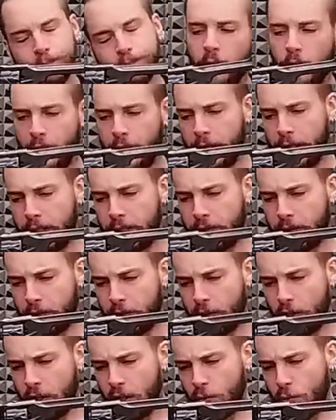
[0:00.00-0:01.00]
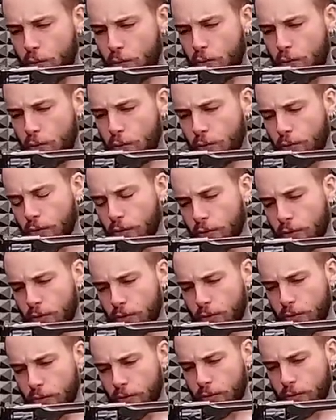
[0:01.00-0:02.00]
En réalité, il a eu
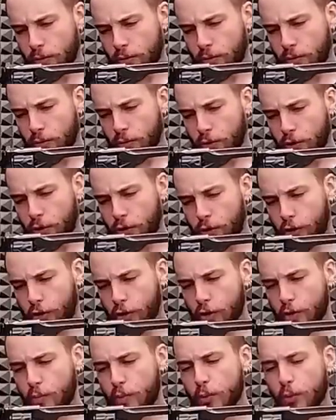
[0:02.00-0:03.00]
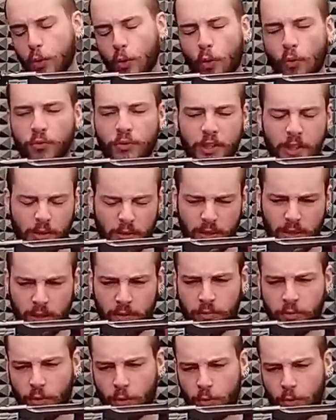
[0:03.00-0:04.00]
euh, une, existence plutôt confidentielle,
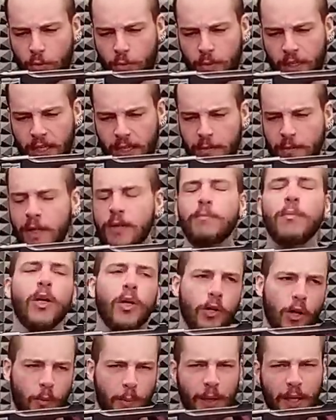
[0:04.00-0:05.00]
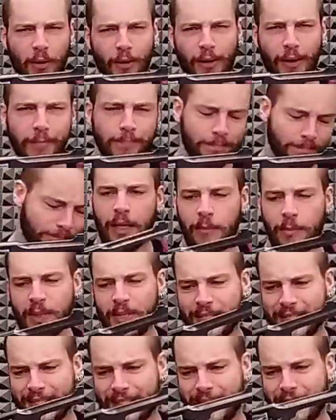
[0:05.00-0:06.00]
faut bien admettre, mais on en reparlera.
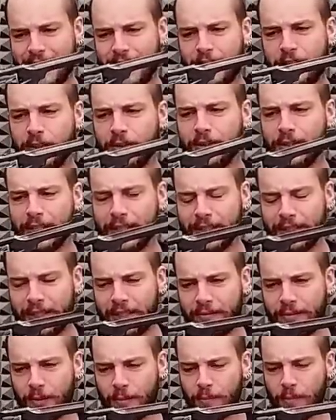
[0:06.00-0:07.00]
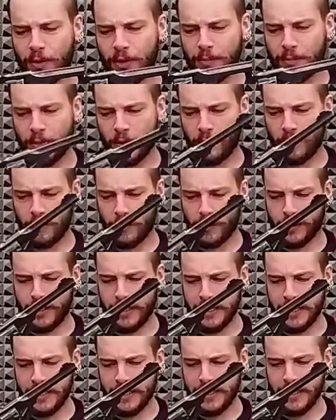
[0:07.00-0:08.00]
Après 5 ans d'un développement absolument
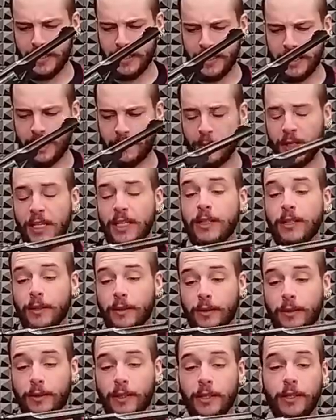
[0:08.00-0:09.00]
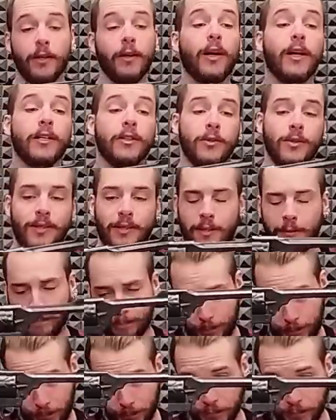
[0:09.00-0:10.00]
cataclysmique, euh, d'ailleurs à noter